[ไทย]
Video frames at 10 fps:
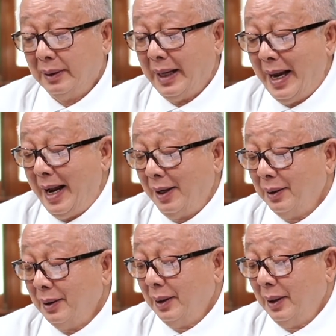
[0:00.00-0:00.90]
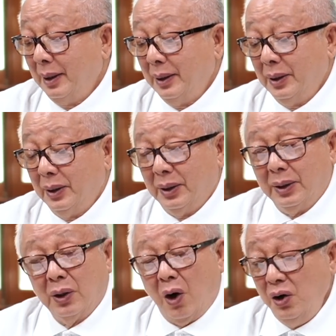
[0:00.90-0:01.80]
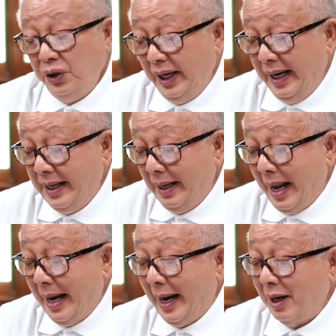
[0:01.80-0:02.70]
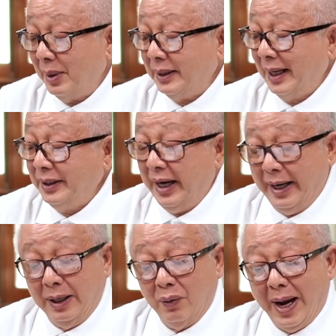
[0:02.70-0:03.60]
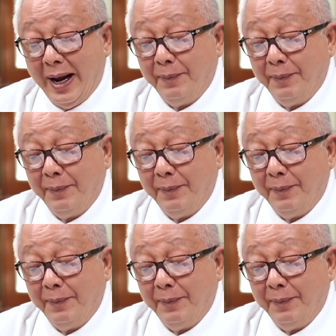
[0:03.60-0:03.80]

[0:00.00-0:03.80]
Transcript: นะฮะของจีนได้รายงานมาชัดเจนเลยว่า